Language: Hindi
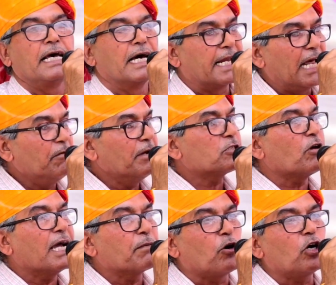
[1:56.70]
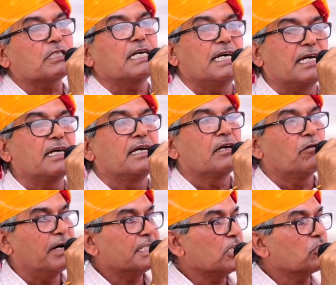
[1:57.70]
रेलवे तो एक बहुत ही
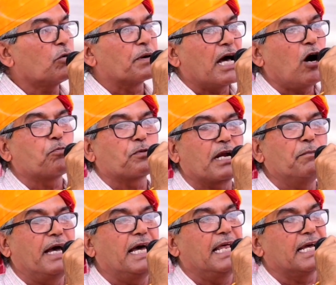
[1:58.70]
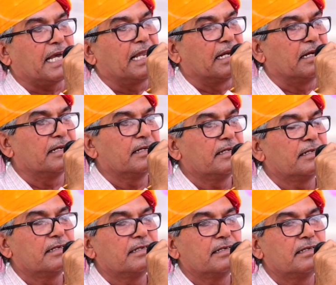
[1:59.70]
वैसे तो बड़ा उपक्रम है लेकिन
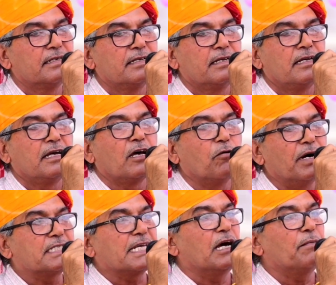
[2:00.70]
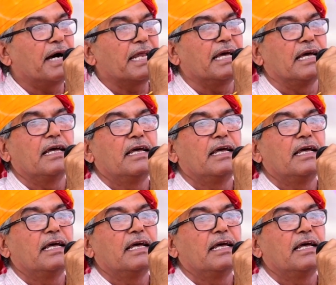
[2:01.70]
वैसे हमारे